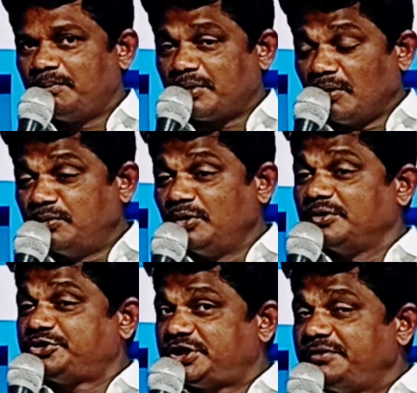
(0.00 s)
ప్రభులో
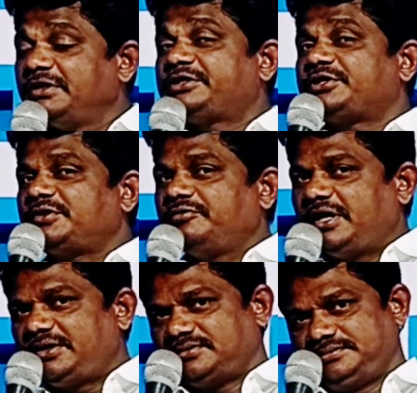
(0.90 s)
జీవించటం
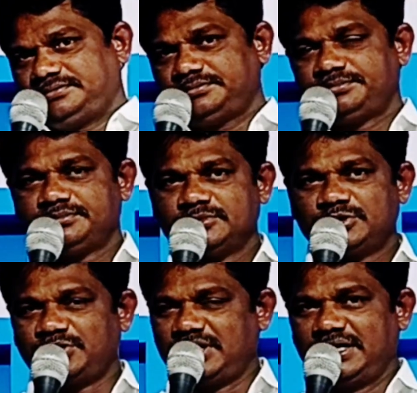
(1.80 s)
వేరు
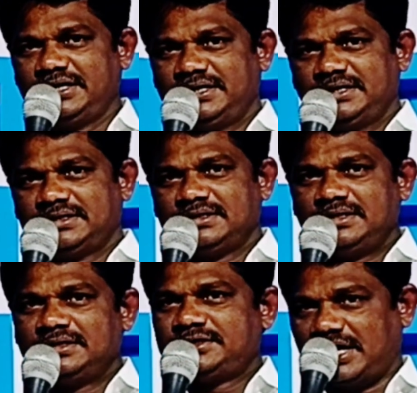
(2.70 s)
చూడండి
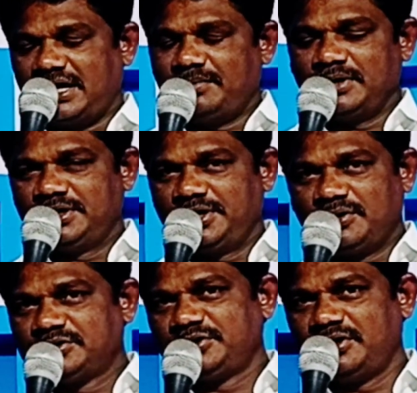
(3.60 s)
చాలామంది ఈ
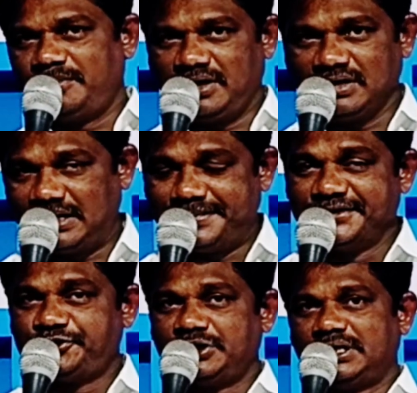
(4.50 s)
రోజుల్లో మనం
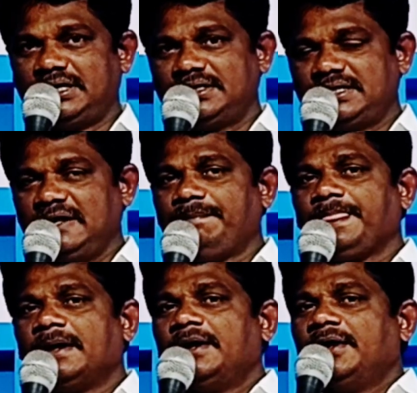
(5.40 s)
గమనించినట్లయితే
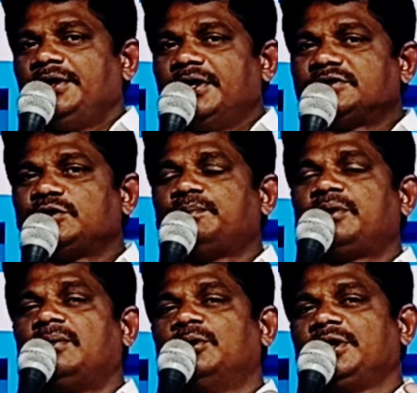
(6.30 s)
యేసు
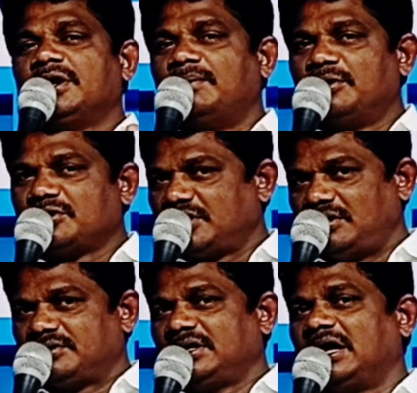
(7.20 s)
ప్రభుని
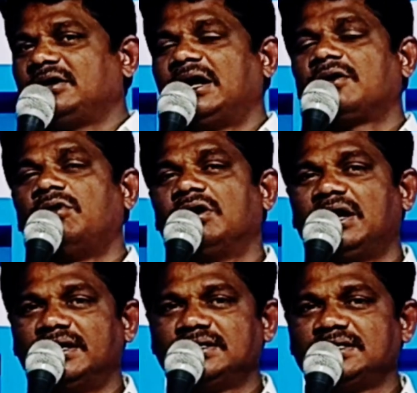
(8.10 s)
నమ్ముకున్నాం నాకు ఆ
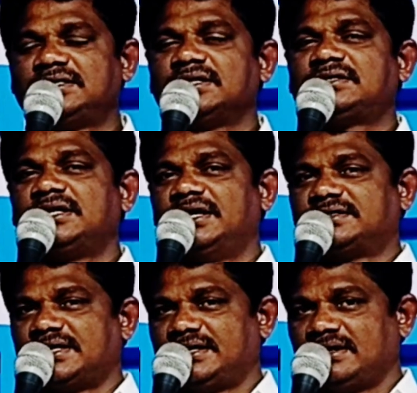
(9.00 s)
రోగాన్ని తీసేసాడు
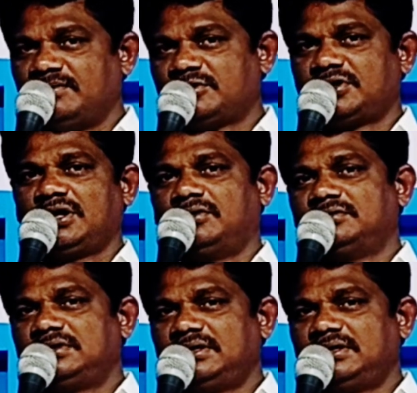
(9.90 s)
ఏసైని నమ్ముకున్నాం